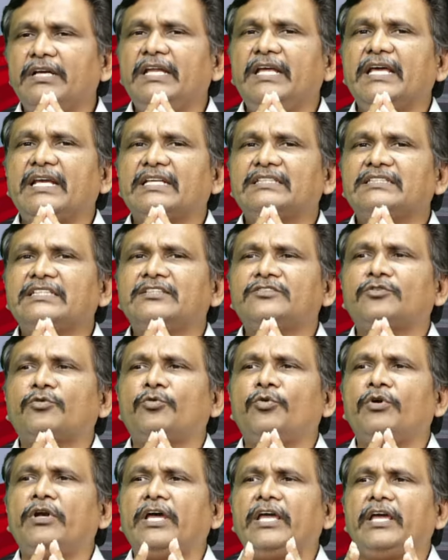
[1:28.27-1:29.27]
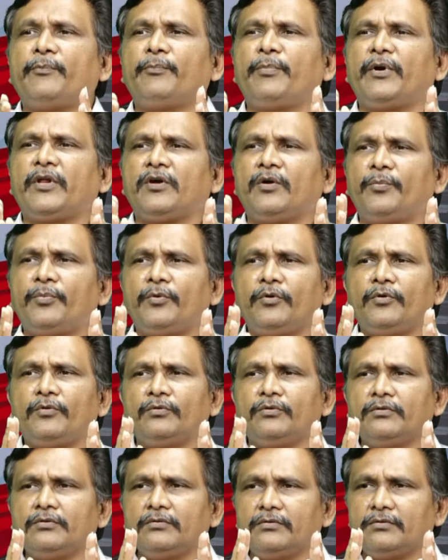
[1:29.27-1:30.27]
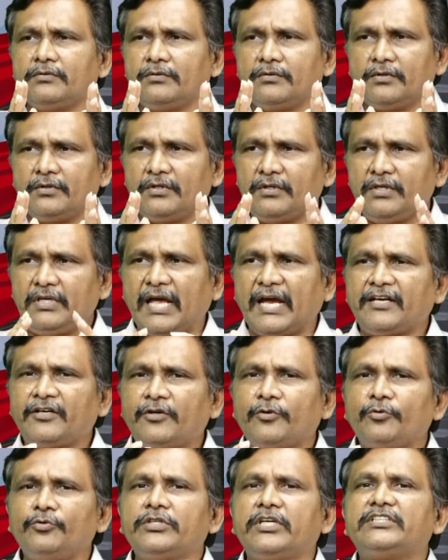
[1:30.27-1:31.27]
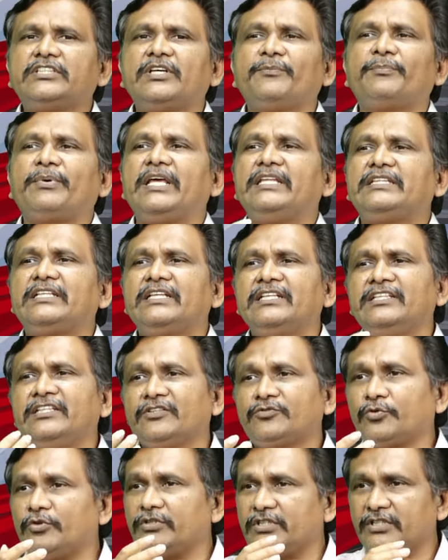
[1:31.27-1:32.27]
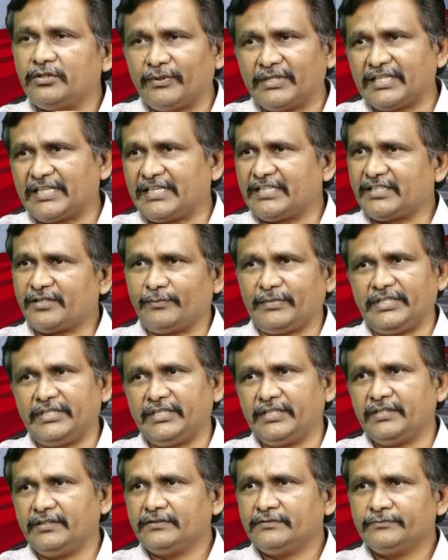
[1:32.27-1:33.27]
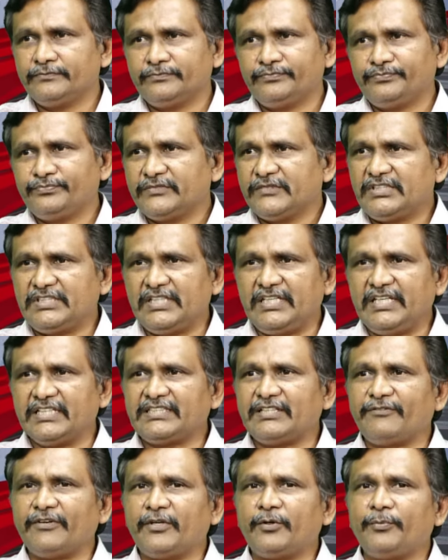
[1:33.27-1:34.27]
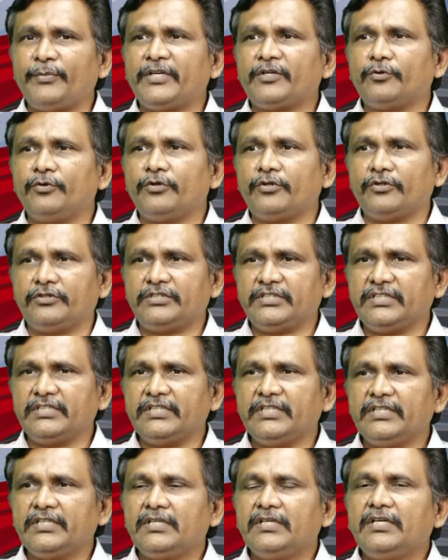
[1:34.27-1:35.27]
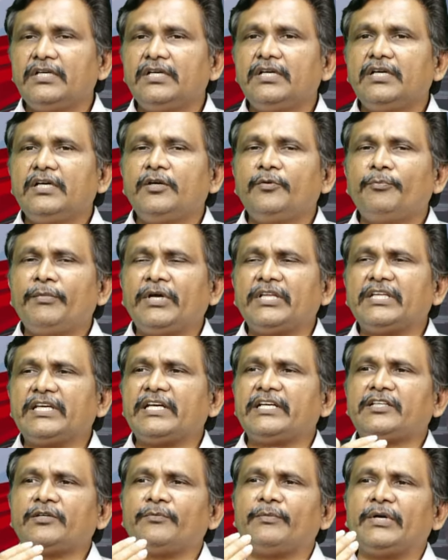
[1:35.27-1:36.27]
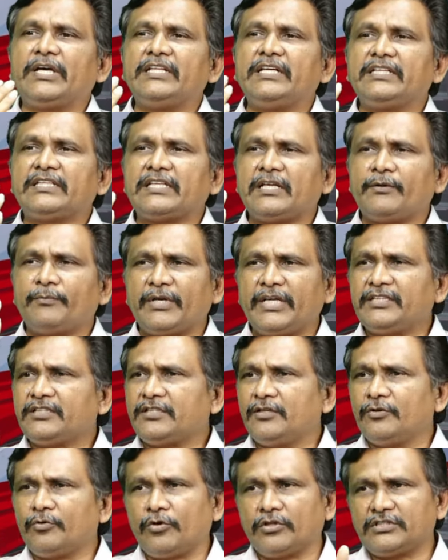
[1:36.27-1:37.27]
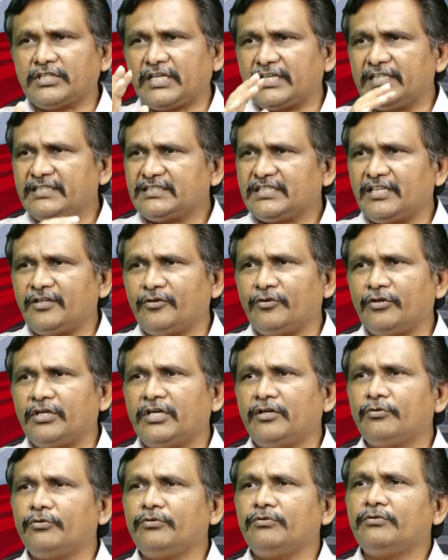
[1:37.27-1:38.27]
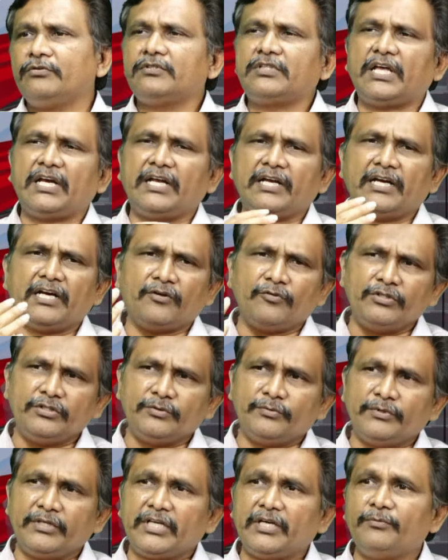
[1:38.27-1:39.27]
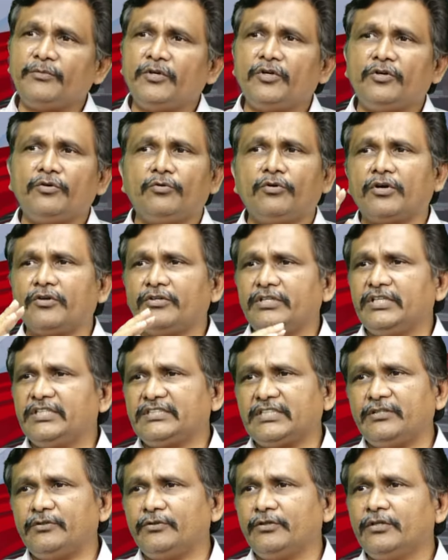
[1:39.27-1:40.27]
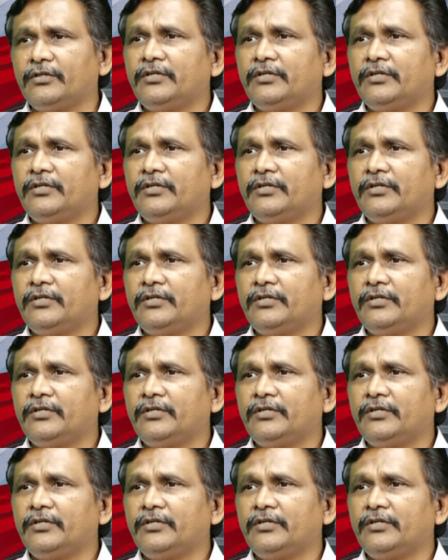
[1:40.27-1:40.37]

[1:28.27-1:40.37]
నీరసించకుండా ఎప్పటికప్పుడు యాక్టివ్ చేసే ప్రయత్నం చేసుకొచ్చింది మందకృష్ణ మాది సీరియస్ ఎఫర్ట్ పెట్టుకుంటూ వచ్చింది మందకృష్ణ మాదిగా తన ప్రయత్నం కొనసాగిస్తూనే ఉన్నాడు తెలంగాణ ఉద్యమం టైంలోనూ గొడవ చేశాడు